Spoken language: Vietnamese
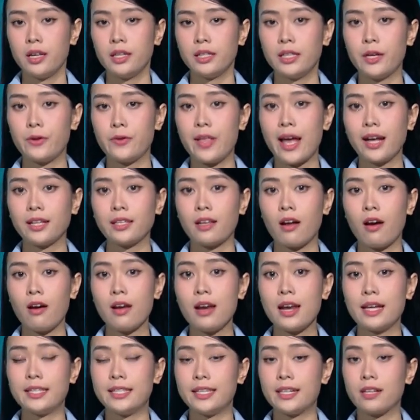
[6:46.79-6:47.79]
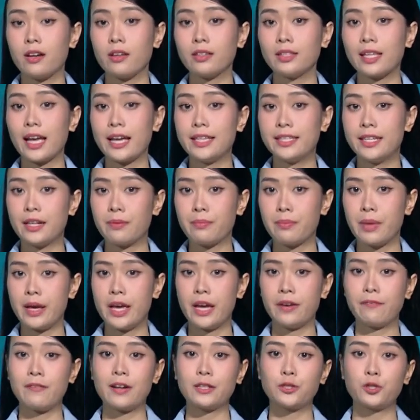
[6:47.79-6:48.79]
Điều đáng nói là chỉ có tay chân
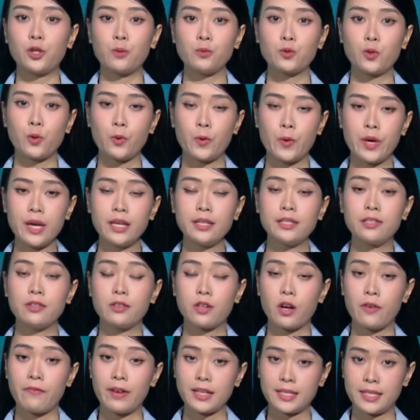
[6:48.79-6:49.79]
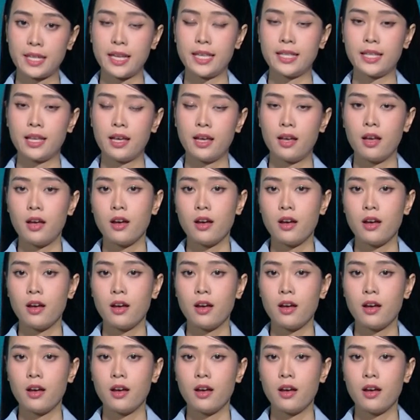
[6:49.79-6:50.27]
miệng và sốt xuất huyết chưa có vaccine.